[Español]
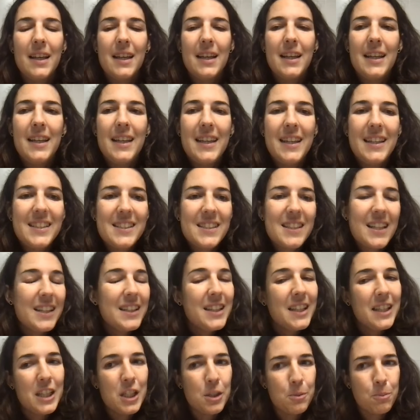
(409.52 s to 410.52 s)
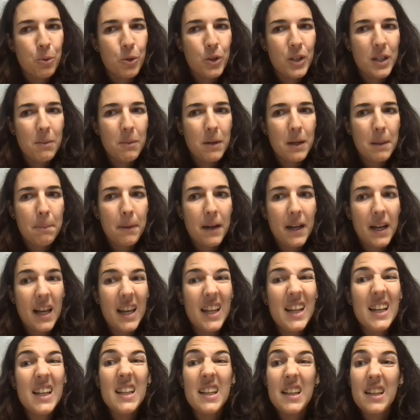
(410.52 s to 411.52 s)
estate disponible
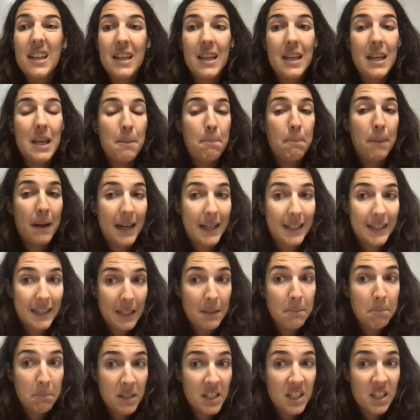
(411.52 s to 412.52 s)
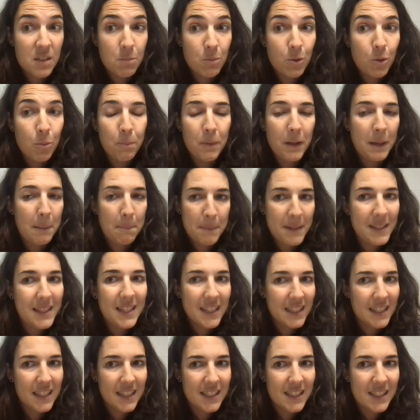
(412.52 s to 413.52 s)
para él y para ti mismo.
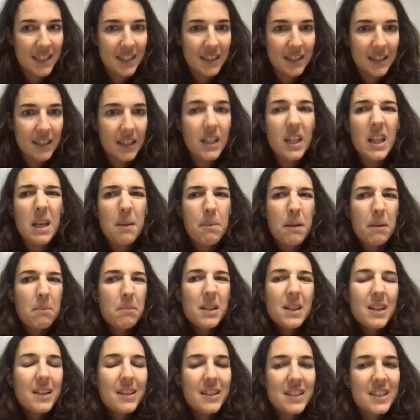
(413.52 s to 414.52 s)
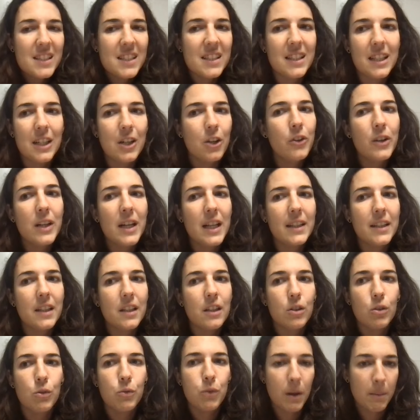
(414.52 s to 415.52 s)
Permítete sentir y permítete sentirlo delante
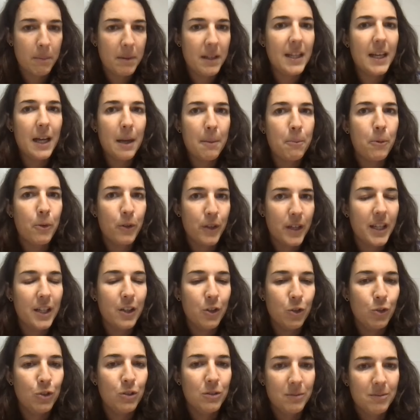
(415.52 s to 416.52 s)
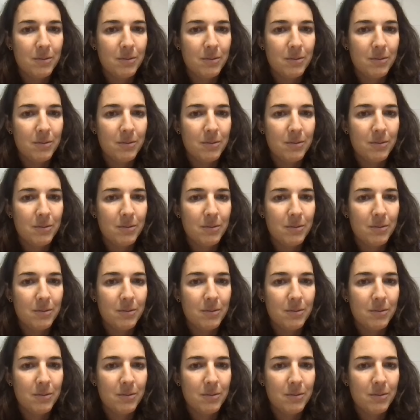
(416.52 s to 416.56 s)
de tu familiar. ¿Por qué no?